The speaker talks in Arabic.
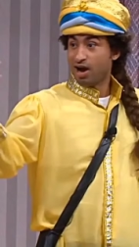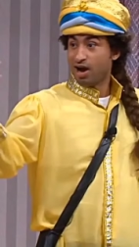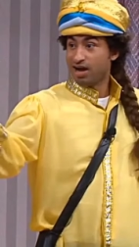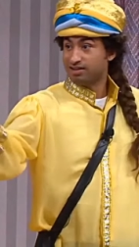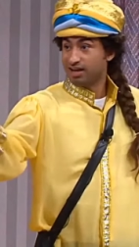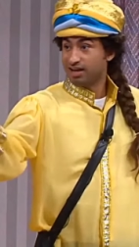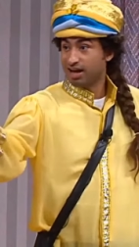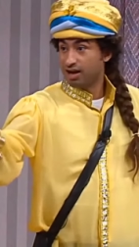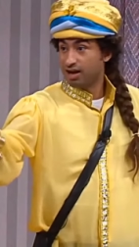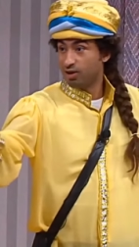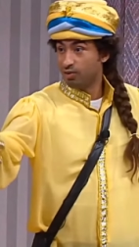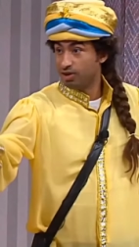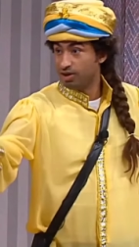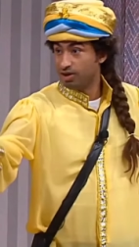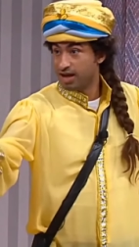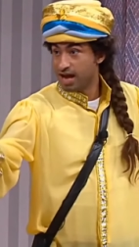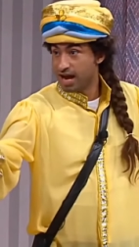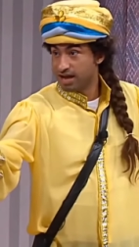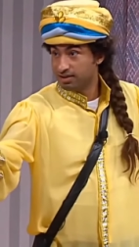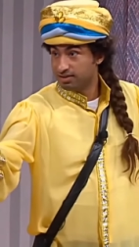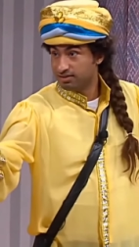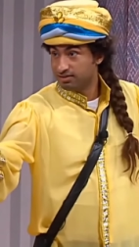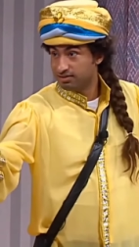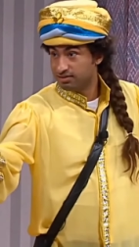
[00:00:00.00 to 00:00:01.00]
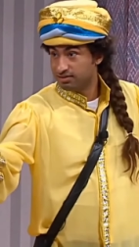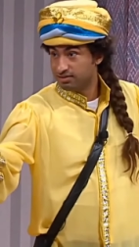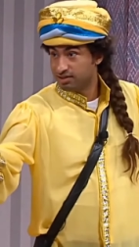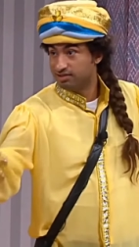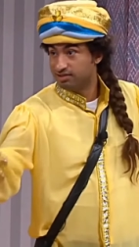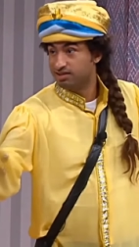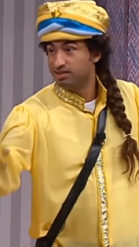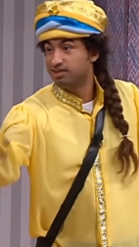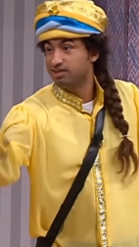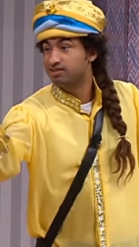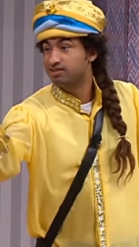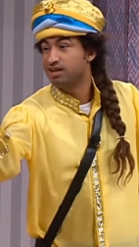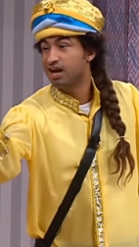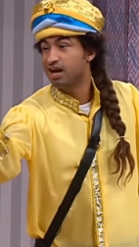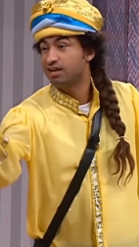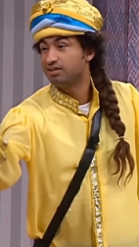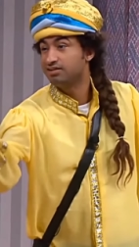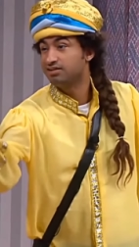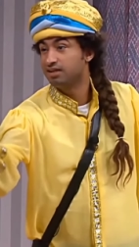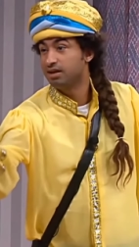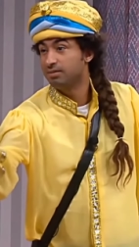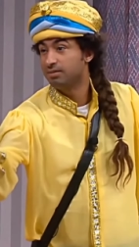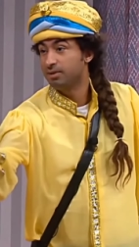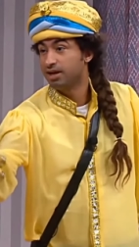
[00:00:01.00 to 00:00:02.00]
لو عايز حلويات آه. اديني
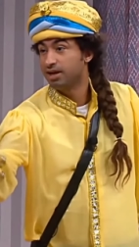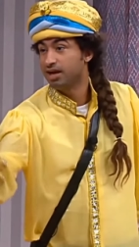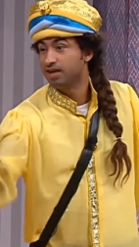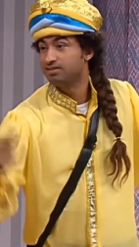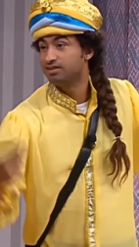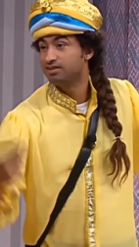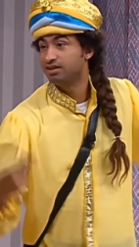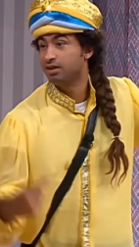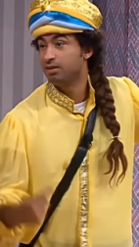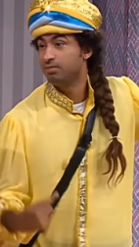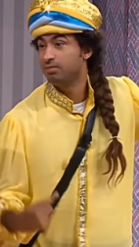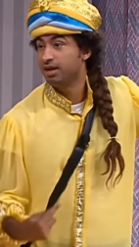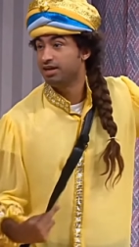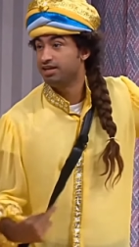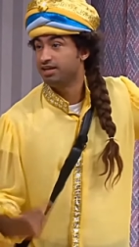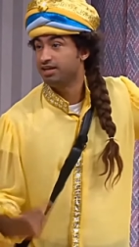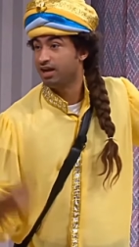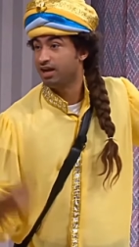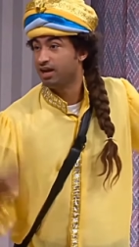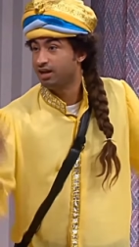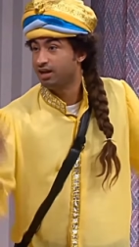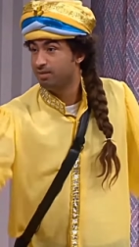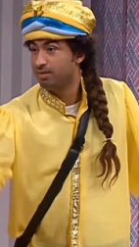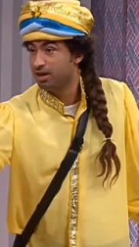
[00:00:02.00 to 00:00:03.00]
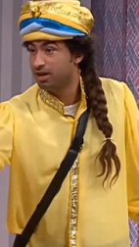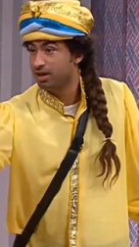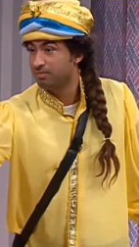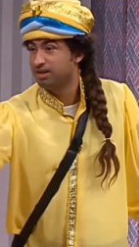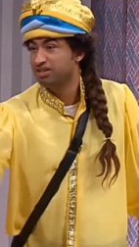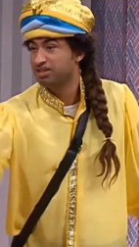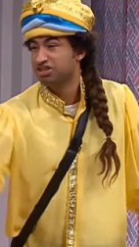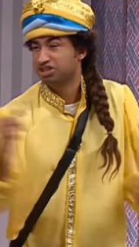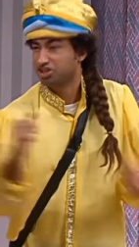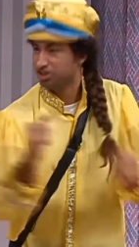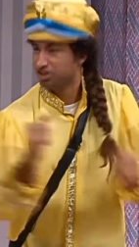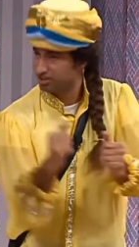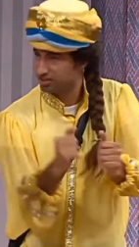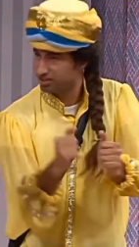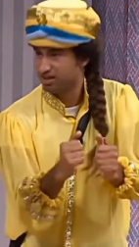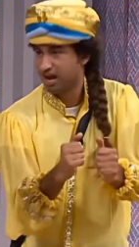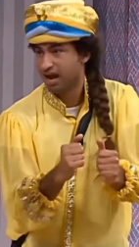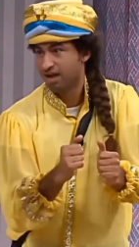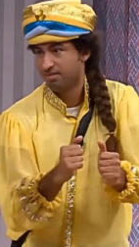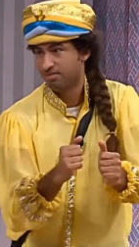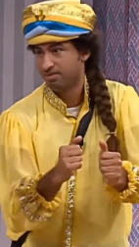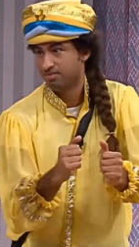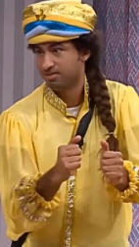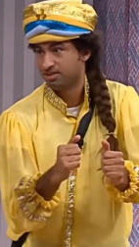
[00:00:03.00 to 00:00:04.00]
ساعه زمن انزل المانيا اجيب لك عشان
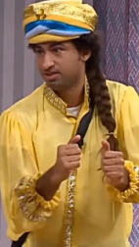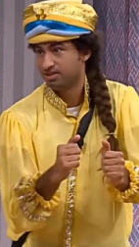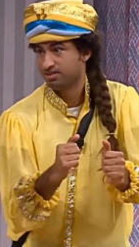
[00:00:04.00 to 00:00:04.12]
الزحمه